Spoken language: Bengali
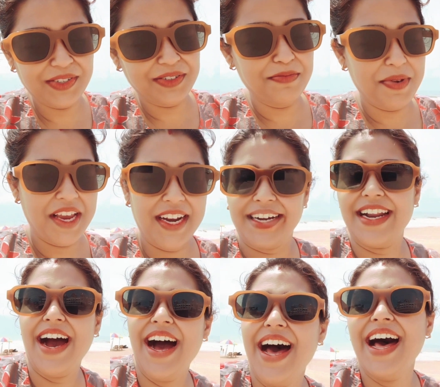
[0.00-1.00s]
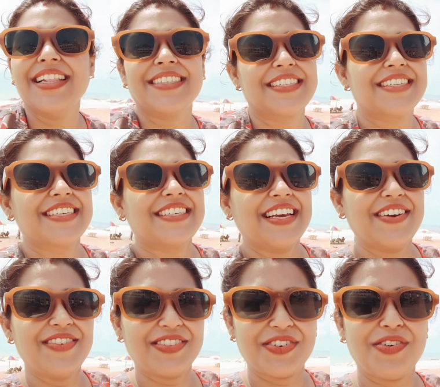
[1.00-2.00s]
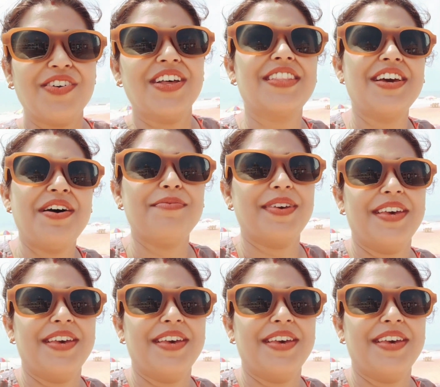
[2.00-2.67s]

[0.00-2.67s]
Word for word: মেয়ের ডান্স সেগুলো তো করাতে হবে